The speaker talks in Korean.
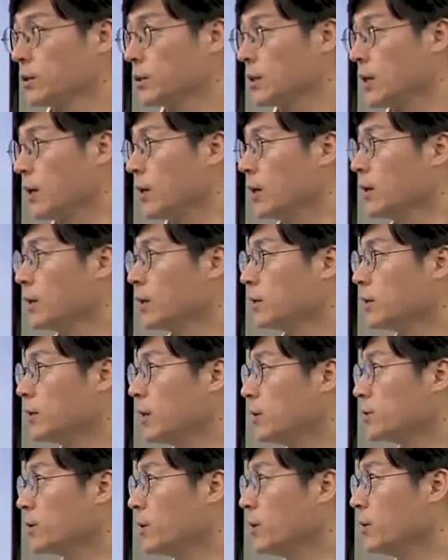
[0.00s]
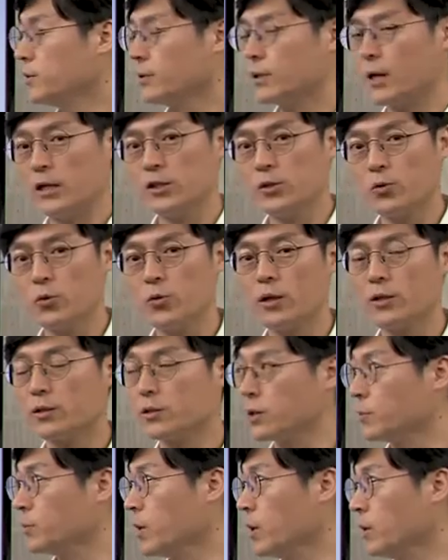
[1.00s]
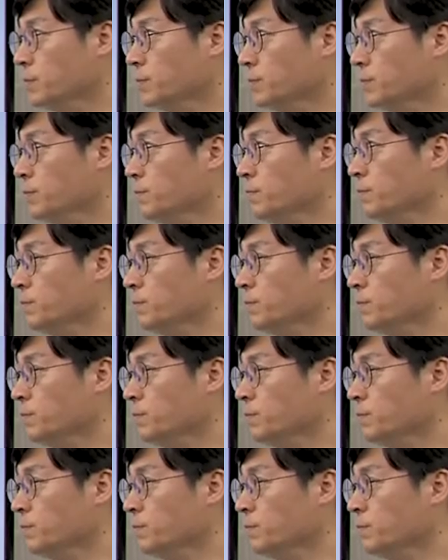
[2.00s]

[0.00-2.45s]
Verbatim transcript: 자, 그래서 다시 요약드리면